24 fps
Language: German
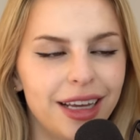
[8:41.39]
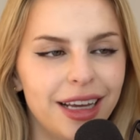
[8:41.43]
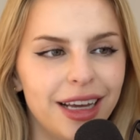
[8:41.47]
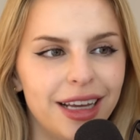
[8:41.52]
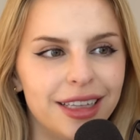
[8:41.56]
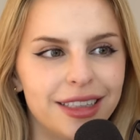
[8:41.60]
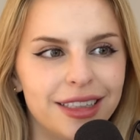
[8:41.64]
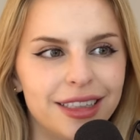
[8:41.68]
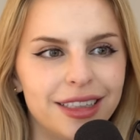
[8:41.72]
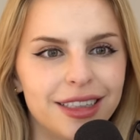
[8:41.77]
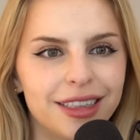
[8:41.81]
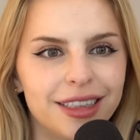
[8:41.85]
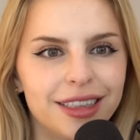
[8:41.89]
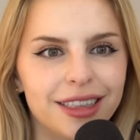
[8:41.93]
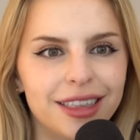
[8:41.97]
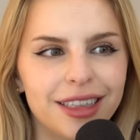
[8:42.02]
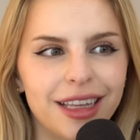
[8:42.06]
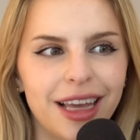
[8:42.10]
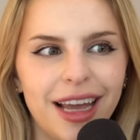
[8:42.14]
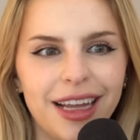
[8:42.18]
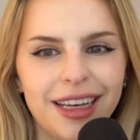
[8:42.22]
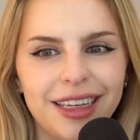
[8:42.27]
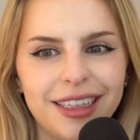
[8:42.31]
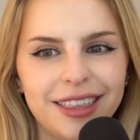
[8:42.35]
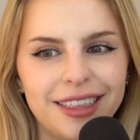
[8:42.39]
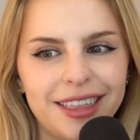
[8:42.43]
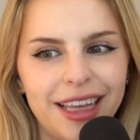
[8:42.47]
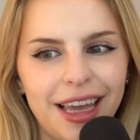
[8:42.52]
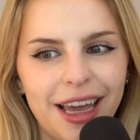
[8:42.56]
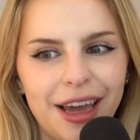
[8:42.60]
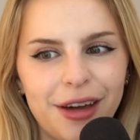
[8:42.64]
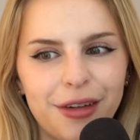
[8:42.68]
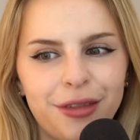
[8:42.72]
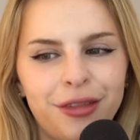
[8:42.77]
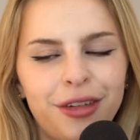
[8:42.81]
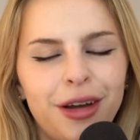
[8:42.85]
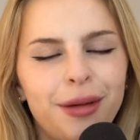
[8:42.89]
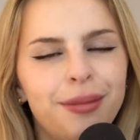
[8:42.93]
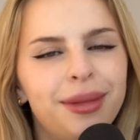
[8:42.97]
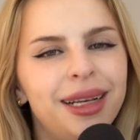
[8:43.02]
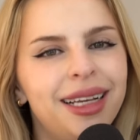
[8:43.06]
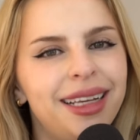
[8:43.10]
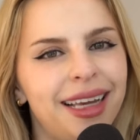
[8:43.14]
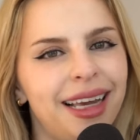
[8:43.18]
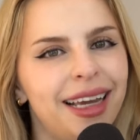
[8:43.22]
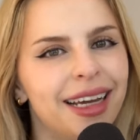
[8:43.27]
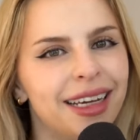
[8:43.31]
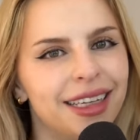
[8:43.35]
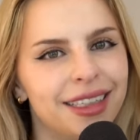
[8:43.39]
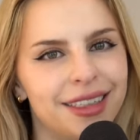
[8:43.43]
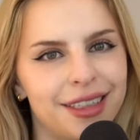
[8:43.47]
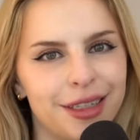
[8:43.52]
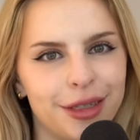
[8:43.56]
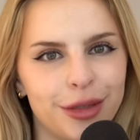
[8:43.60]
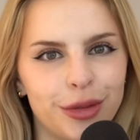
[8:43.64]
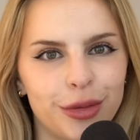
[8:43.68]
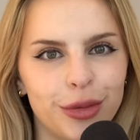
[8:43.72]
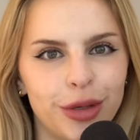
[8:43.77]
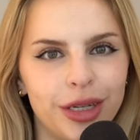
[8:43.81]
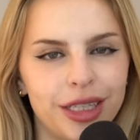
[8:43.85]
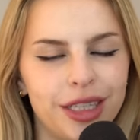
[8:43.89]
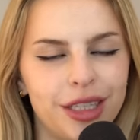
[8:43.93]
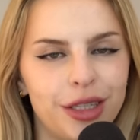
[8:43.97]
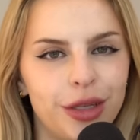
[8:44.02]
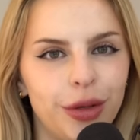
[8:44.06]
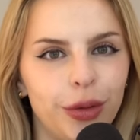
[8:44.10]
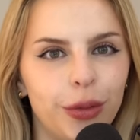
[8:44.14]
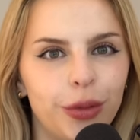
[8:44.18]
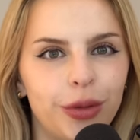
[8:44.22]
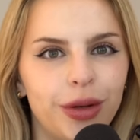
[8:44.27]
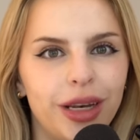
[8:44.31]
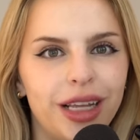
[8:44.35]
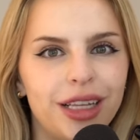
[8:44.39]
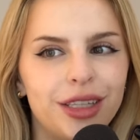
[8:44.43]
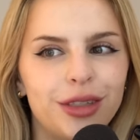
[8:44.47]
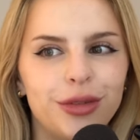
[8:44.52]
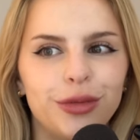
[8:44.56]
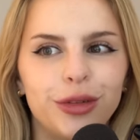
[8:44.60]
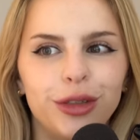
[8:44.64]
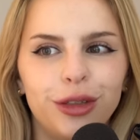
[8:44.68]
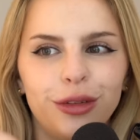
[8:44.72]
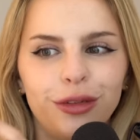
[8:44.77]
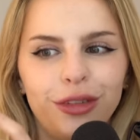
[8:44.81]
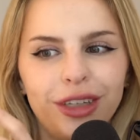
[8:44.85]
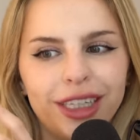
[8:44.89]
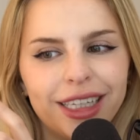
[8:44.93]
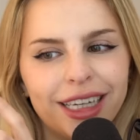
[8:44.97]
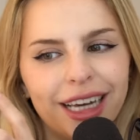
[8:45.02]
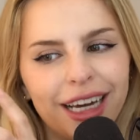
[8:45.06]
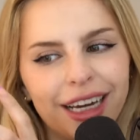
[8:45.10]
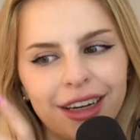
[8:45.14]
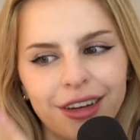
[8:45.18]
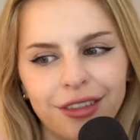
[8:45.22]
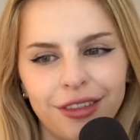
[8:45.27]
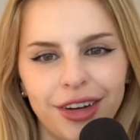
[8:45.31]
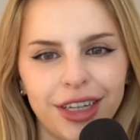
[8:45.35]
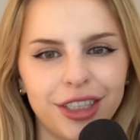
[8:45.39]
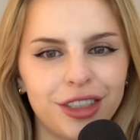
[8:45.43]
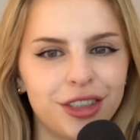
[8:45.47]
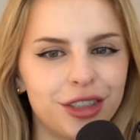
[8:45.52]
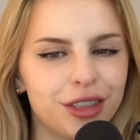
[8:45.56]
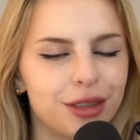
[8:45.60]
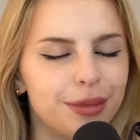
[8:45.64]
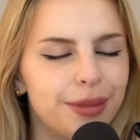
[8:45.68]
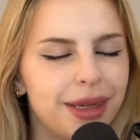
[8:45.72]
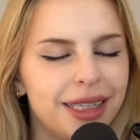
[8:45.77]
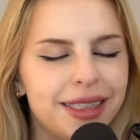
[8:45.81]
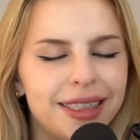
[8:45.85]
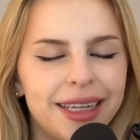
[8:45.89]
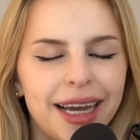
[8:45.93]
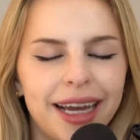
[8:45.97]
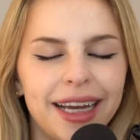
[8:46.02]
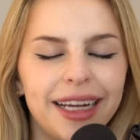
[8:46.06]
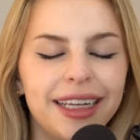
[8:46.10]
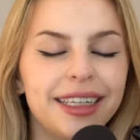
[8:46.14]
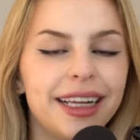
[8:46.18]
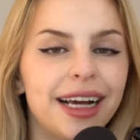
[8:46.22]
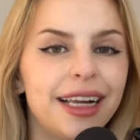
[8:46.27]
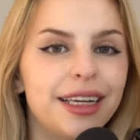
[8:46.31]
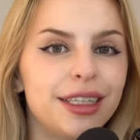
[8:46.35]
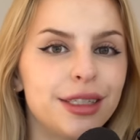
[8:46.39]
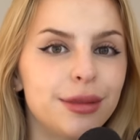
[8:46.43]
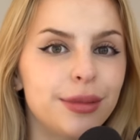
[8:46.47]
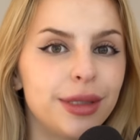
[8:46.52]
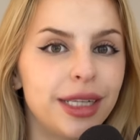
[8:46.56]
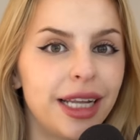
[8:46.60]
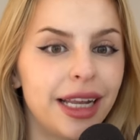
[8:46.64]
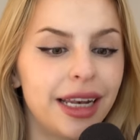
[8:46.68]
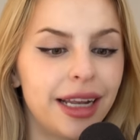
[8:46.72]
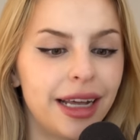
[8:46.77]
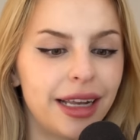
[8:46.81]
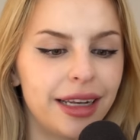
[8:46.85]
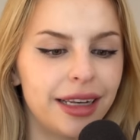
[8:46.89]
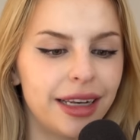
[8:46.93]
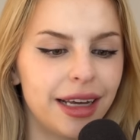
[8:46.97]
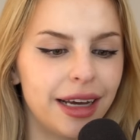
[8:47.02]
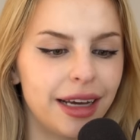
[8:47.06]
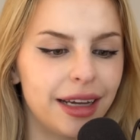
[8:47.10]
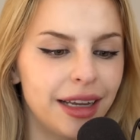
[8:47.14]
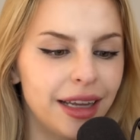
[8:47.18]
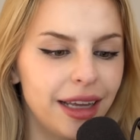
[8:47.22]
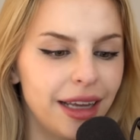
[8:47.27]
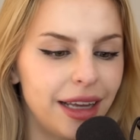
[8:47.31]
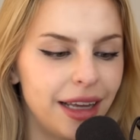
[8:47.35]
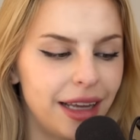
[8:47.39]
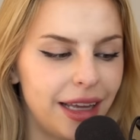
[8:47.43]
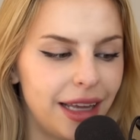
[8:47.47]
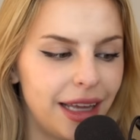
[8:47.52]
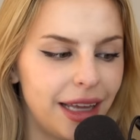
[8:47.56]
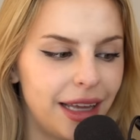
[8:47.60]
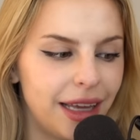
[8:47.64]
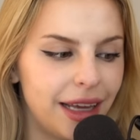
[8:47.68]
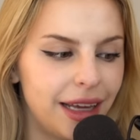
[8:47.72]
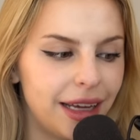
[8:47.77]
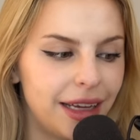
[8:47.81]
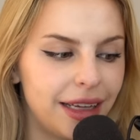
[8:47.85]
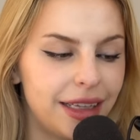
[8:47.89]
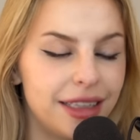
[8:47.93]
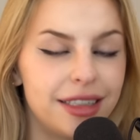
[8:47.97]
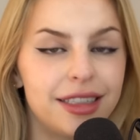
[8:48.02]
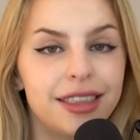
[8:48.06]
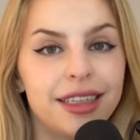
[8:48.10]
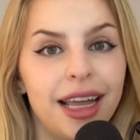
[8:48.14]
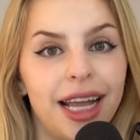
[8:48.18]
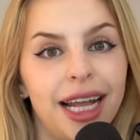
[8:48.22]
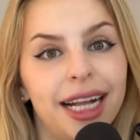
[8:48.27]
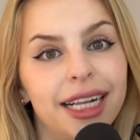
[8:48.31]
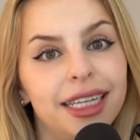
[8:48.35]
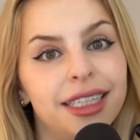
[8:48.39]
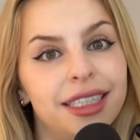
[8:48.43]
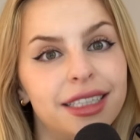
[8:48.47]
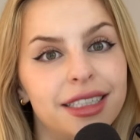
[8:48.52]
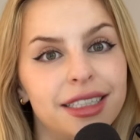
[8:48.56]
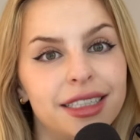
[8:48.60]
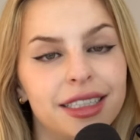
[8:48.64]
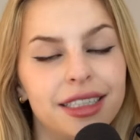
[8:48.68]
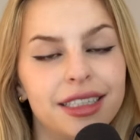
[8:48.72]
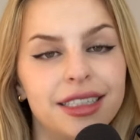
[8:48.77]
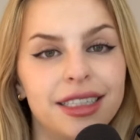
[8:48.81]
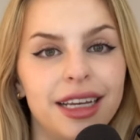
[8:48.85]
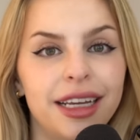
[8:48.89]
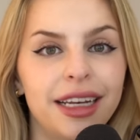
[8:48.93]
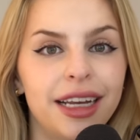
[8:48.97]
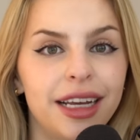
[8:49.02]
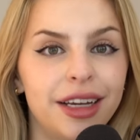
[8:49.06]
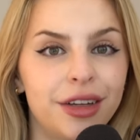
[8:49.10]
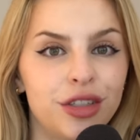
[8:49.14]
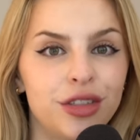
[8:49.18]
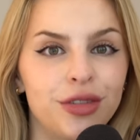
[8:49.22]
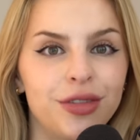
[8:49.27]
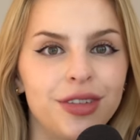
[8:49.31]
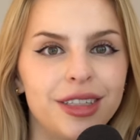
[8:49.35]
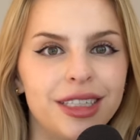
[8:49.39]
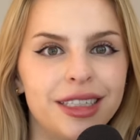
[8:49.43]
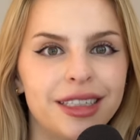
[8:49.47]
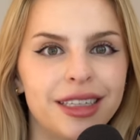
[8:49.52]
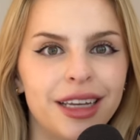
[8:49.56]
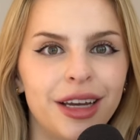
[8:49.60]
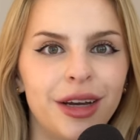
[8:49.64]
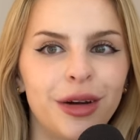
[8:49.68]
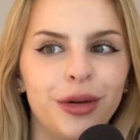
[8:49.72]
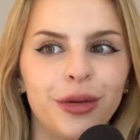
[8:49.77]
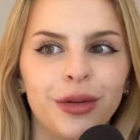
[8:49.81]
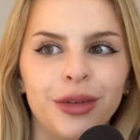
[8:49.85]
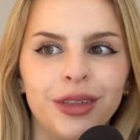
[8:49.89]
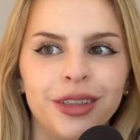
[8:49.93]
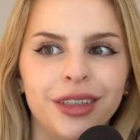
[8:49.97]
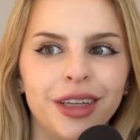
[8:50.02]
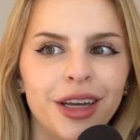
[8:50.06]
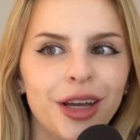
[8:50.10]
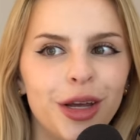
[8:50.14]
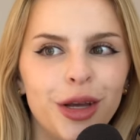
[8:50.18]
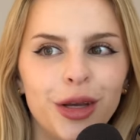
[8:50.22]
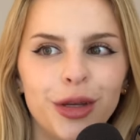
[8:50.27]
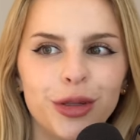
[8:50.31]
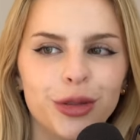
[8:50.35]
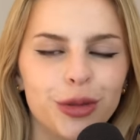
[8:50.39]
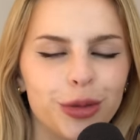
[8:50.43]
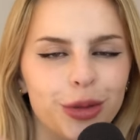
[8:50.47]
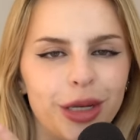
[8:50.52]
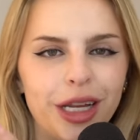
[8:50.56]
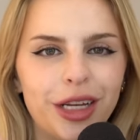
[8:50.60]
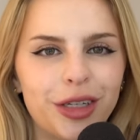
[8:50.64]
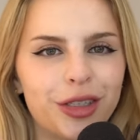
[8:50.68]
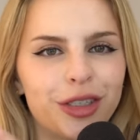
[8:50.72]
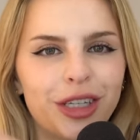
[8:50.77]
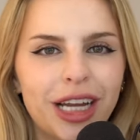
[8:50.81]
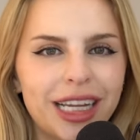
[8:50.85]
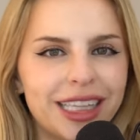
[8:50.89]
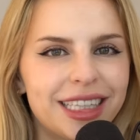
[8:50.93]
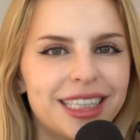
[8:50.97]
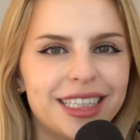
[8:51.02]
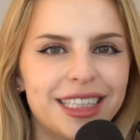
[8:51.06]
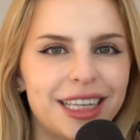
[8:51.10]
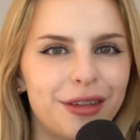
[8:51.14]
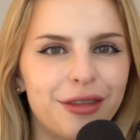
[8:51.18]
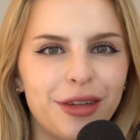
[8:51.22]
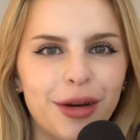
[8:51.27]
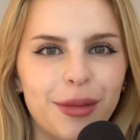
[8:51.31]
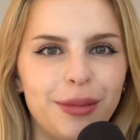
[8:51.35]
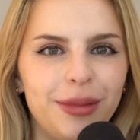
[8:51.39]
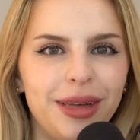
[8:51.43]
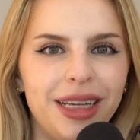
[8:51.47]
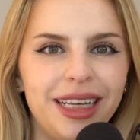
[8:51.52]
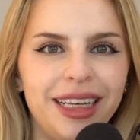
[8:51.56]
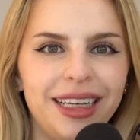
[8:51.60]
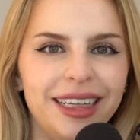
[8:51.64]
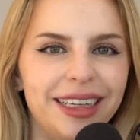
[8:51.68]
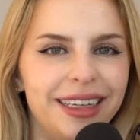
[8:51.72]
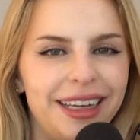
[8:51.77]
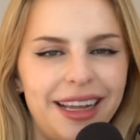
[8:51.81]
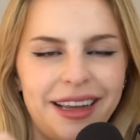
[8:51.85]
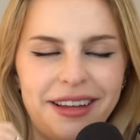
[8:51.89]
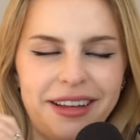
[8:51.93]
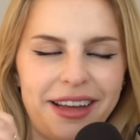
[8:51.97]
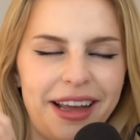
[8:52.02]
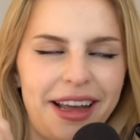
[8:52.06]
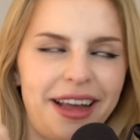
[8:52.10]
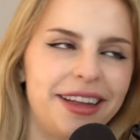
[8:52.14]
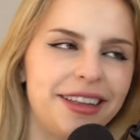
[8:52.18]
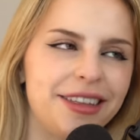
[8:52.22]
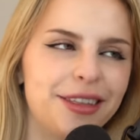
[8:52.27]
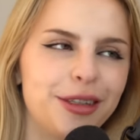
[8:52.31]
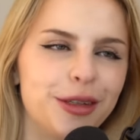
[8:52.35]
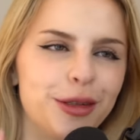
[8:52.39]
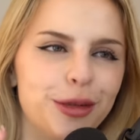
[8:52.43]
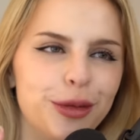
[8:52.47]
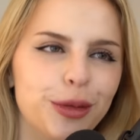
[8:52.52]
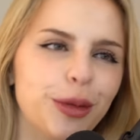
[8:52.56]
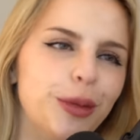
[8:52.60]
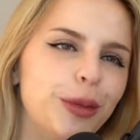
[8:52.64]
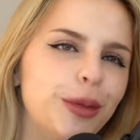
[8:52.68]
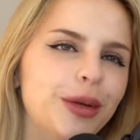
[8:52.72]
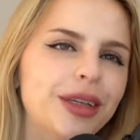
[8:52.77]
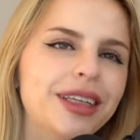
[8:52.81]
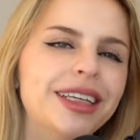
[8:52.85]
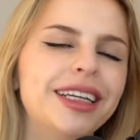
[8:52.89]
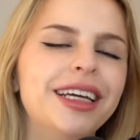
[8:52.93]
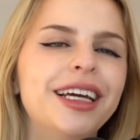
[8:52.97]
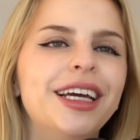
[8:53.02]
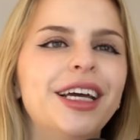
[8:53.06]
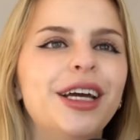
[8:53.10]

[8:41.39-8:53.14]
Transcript: Es ist eine sehr familiäre Situation. Es wird viel gequatscht, man teilt alles miteinander. Er ist der älteste seiner Geschwister und so der Schatz der Familie, der erste Sohn.